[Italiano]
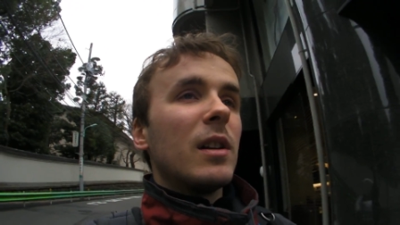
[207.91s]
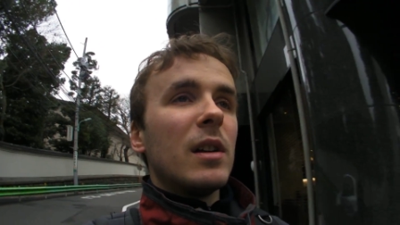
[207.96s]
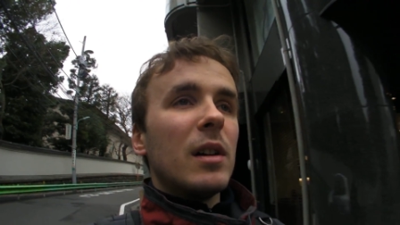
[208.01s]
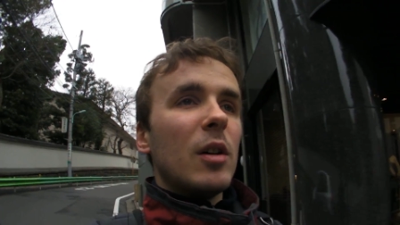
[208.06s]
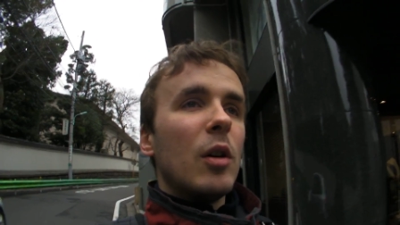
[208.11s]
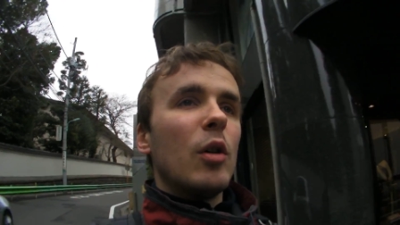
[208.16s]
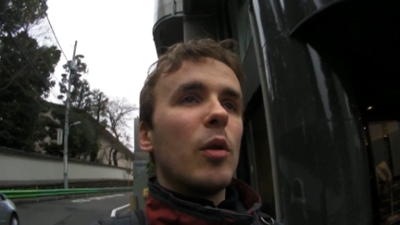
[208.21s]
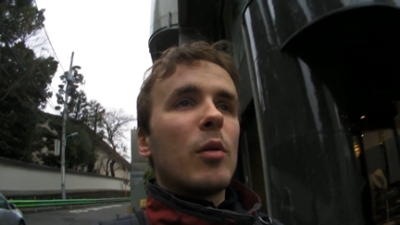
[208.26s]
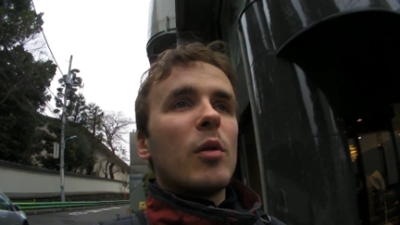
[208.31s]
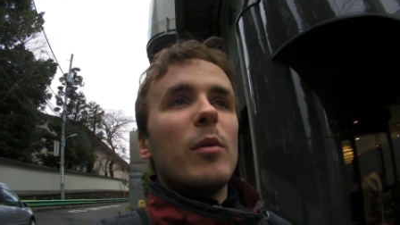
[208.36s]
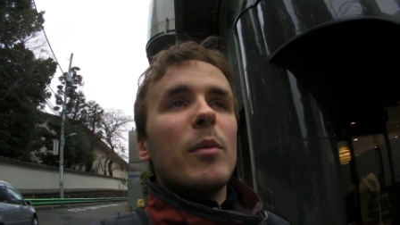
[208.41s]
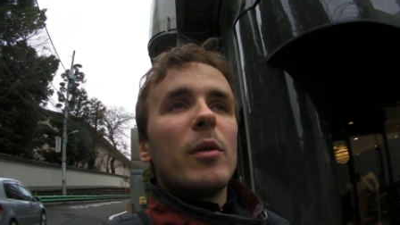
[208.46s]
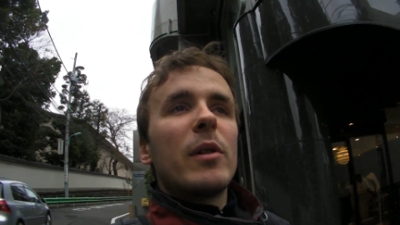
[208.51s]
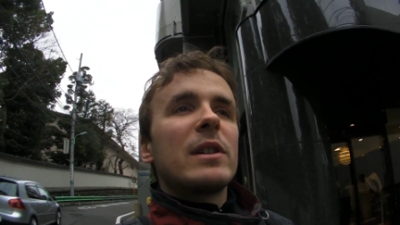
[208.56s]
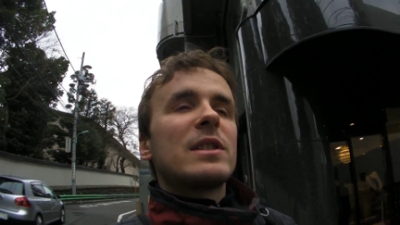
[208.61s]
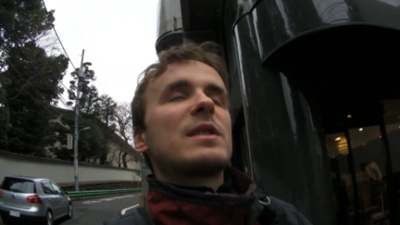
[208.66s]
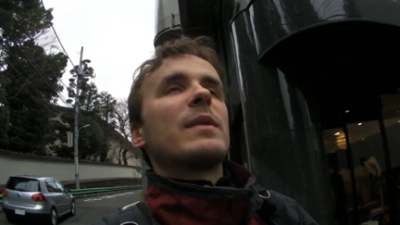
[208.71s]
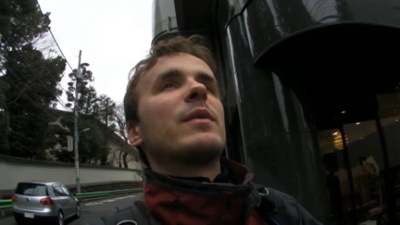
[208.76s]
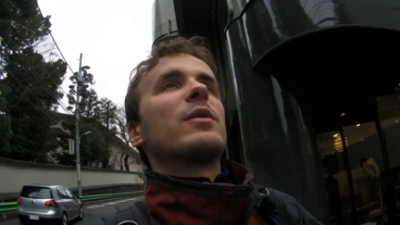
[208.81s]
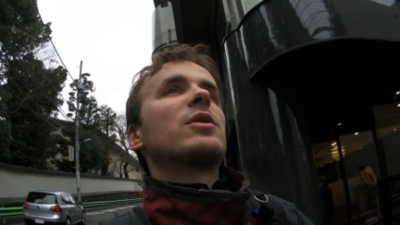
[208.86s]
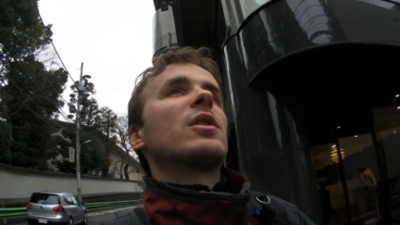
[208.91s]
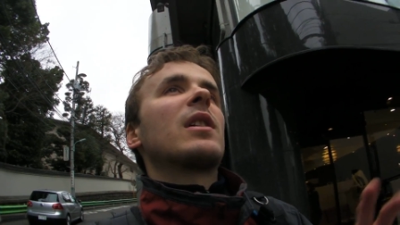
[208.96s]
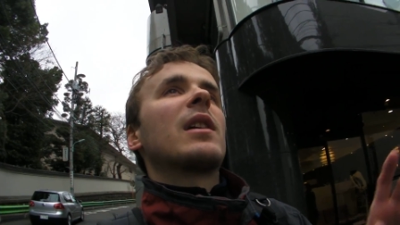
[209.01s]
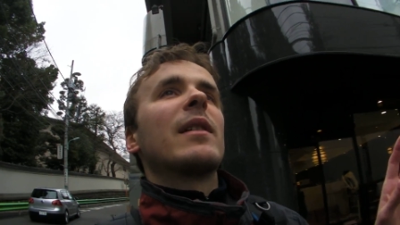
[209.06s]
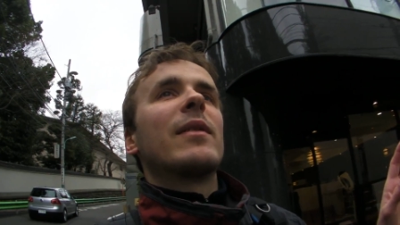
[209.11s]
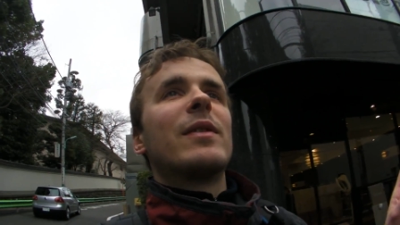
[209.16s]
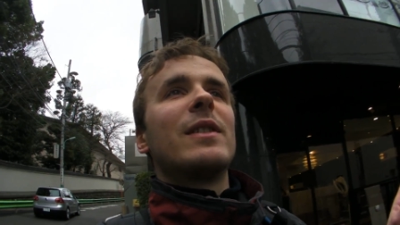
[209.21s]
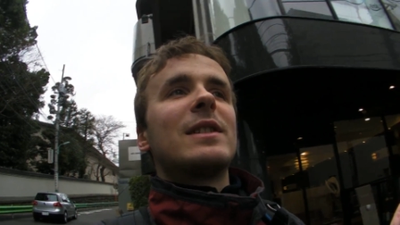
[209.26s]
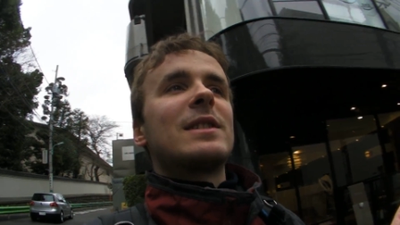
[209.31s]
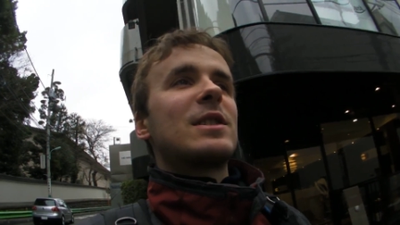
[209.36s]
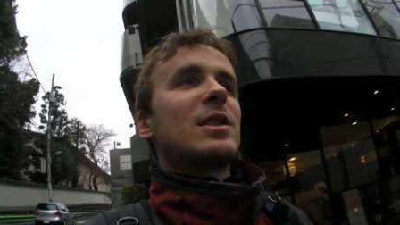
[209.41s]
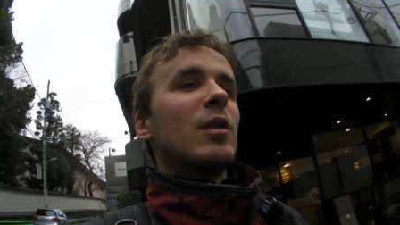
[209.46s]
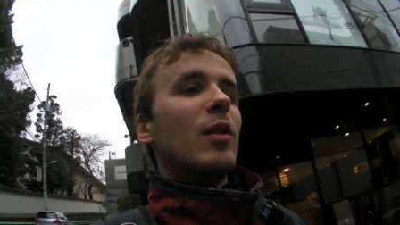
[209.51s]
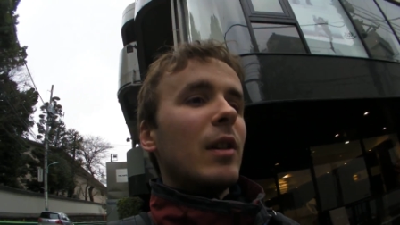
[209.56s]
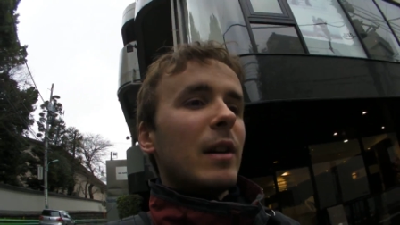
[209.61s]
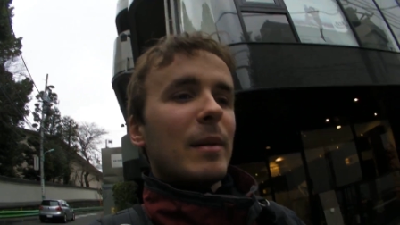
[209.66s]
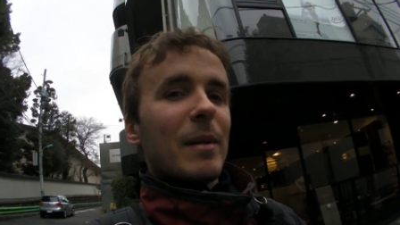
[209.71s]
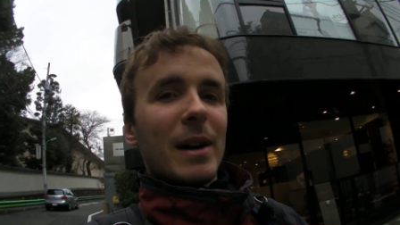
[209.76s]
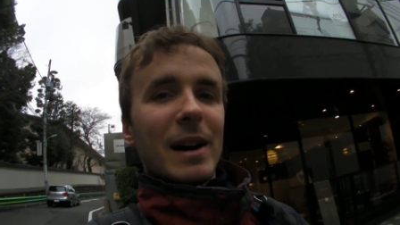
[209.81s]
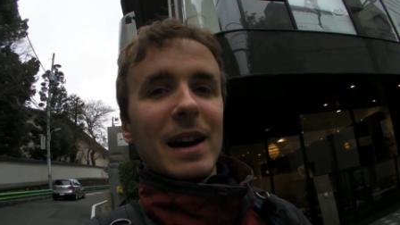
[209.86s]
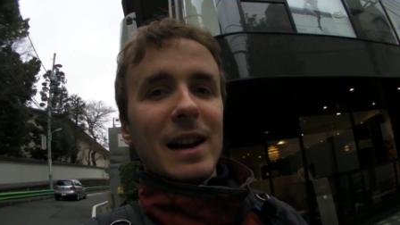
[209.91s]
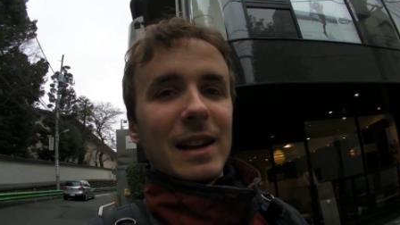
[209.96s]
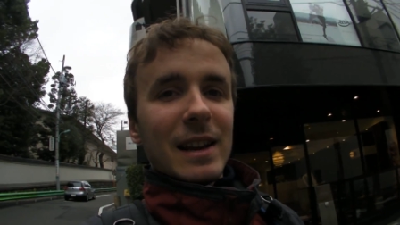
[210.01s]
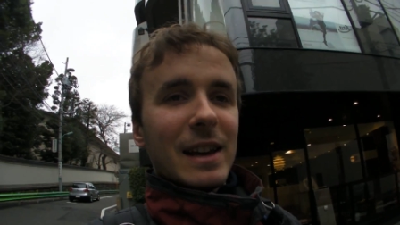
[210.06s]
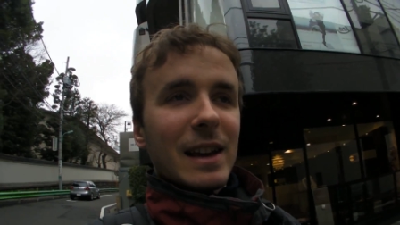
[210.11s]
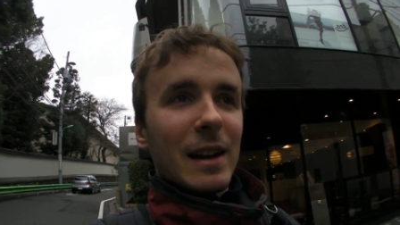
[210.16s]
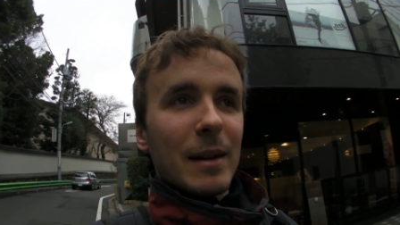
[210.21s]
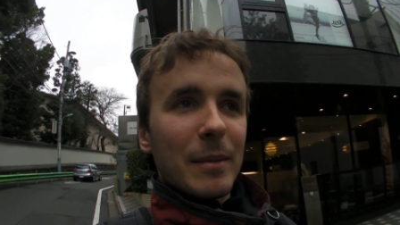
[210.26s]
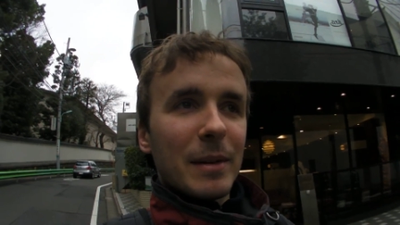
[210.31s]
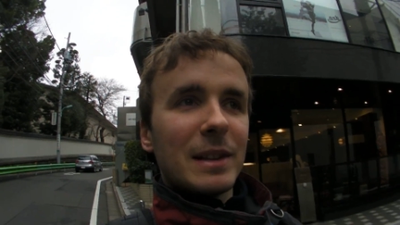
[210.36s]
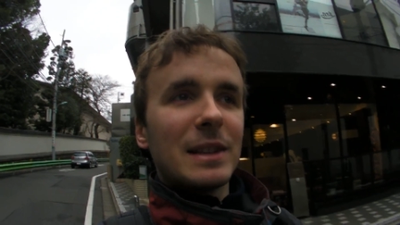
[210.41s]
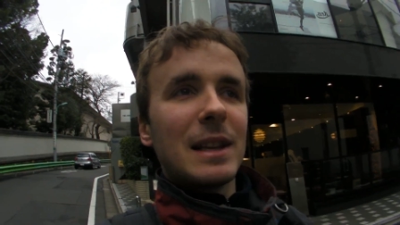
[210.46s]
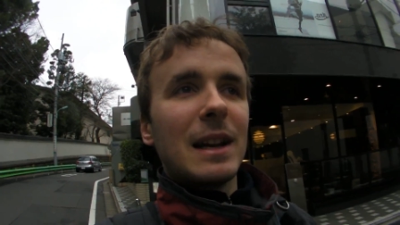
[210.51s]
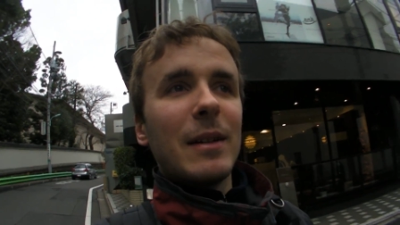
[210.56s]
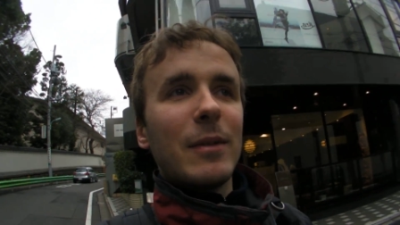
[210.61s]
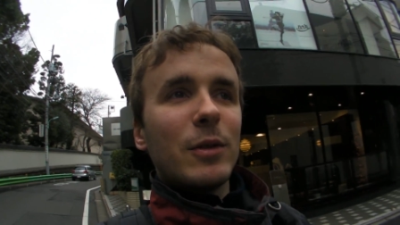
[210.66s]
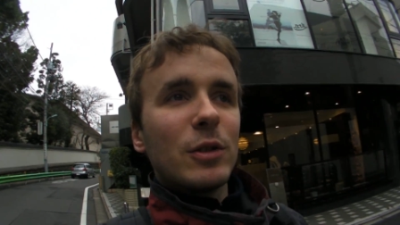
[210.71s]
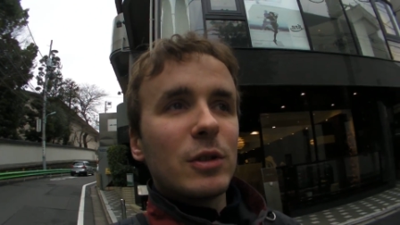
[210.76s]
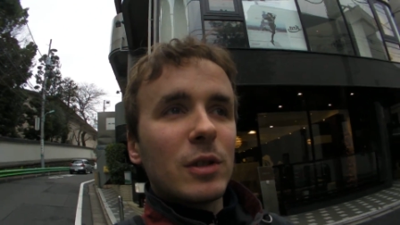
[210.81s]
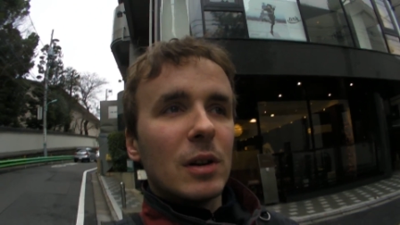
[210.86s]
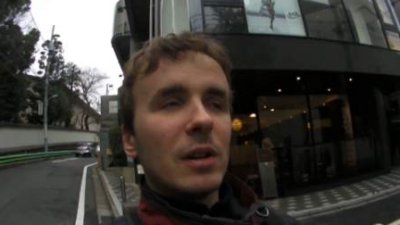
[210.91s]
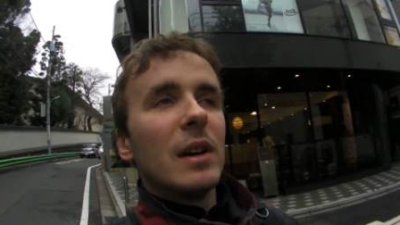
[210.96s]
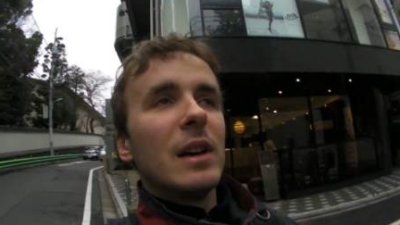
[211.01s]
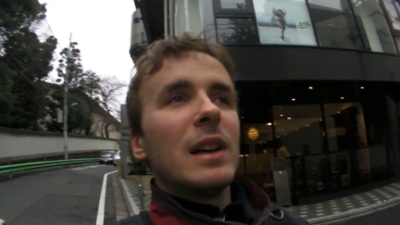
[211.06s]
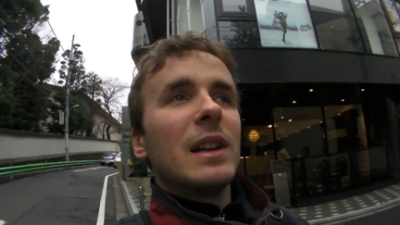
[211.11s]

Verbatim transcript: o comunque se fotografi il sole magari chiaramente la foto